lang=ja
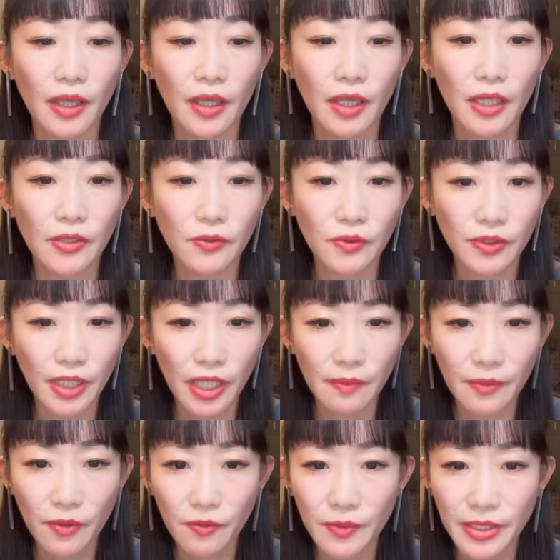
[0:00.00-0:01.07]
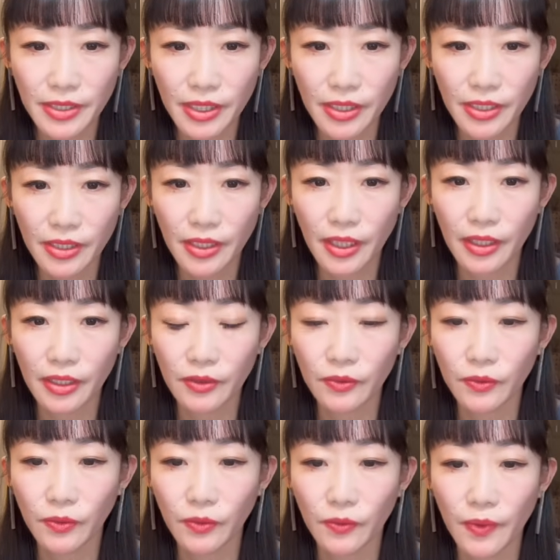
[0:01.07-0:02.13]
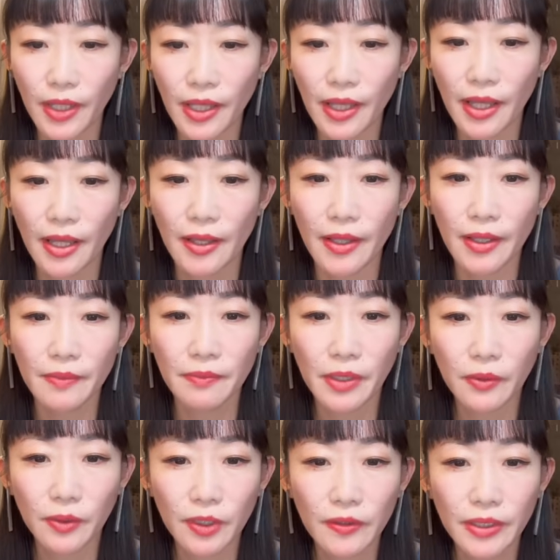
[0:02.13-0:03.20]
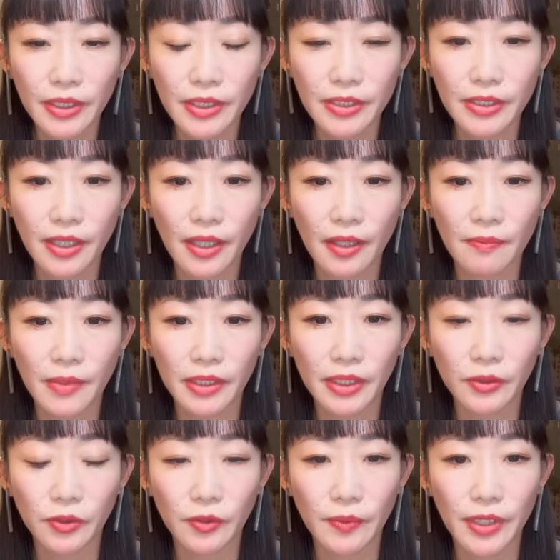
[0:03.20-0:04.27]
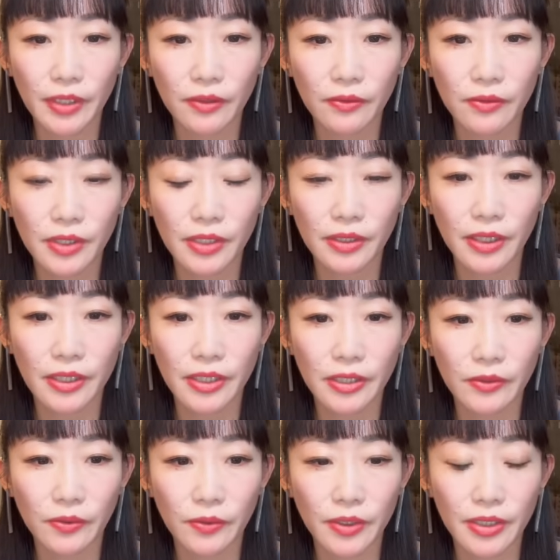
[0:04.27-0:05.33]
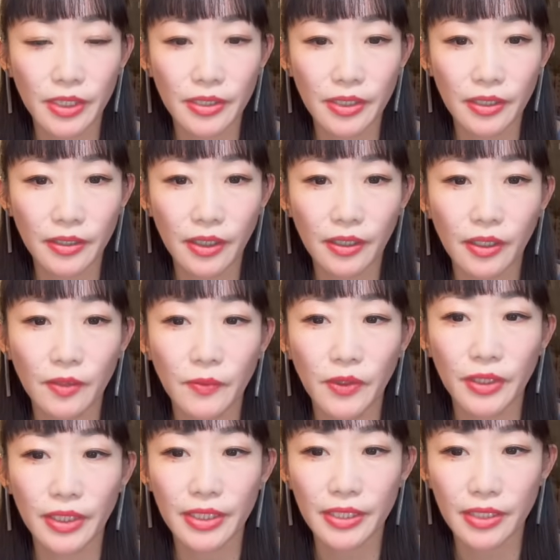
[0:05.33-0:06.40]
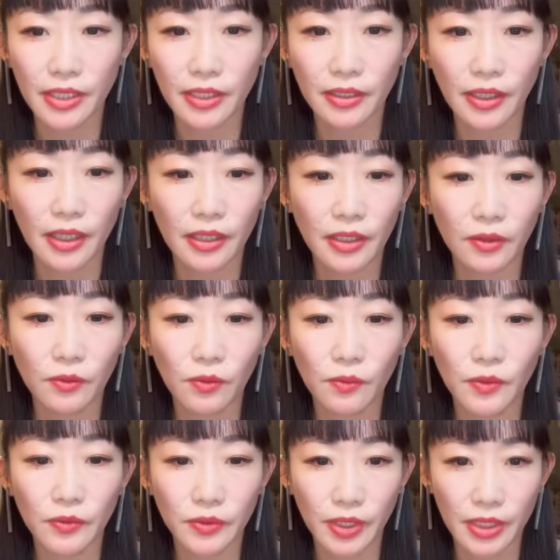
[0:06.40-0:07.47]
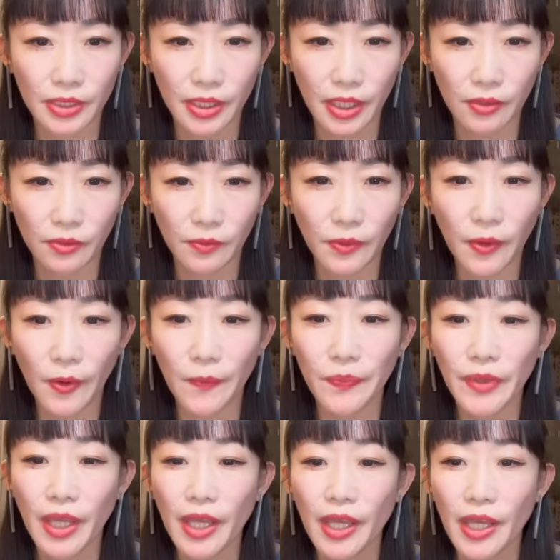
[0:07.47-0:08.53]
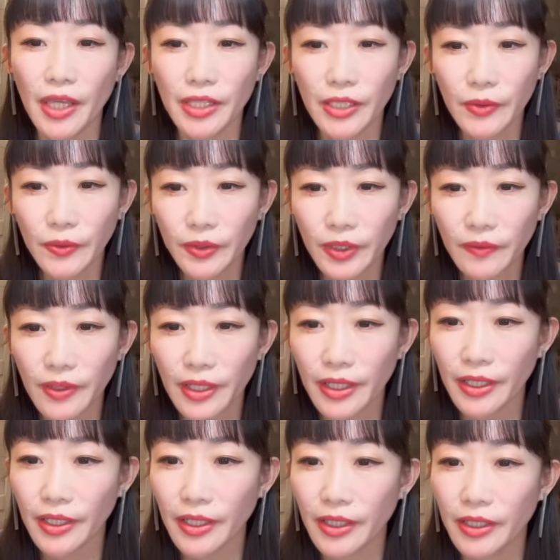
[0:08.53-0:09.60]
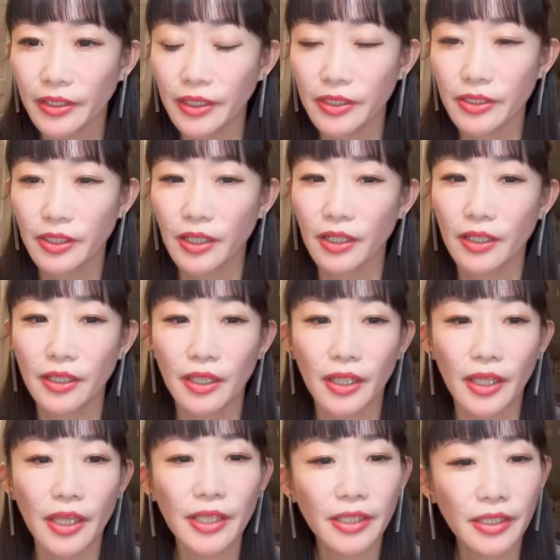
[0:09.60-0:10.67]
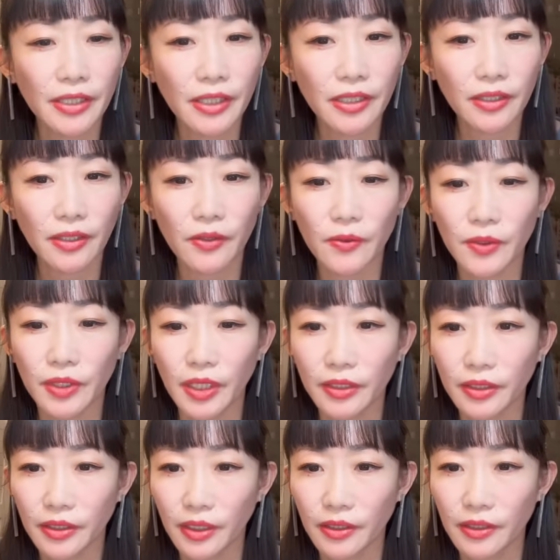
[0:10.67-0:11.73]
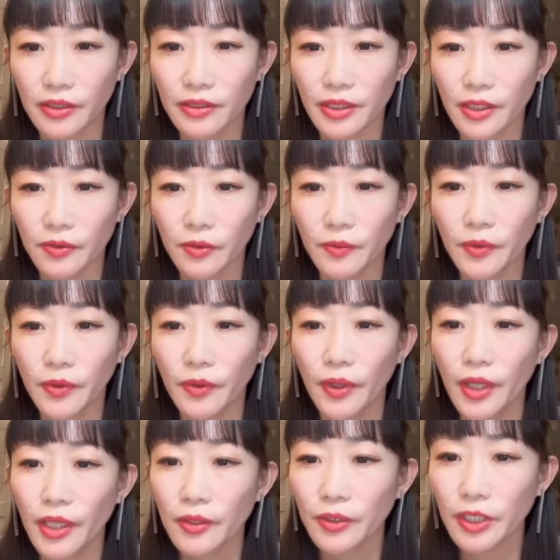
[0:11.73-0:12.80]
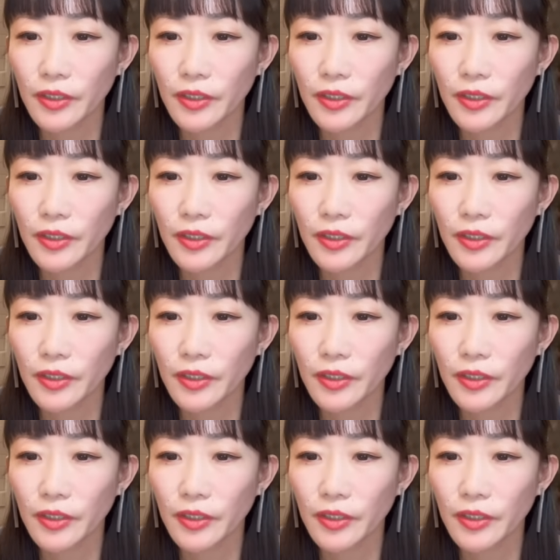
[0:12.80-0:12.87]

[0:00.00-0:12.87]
え、そして今お見せしているのは、ま、これはですね、ま、あ、例えば越境3.0の石田さんなんかもお話しされていたと思うんですけれども、え、日本では、え、確か、え、延期にっていう風になってたんですけれども、これ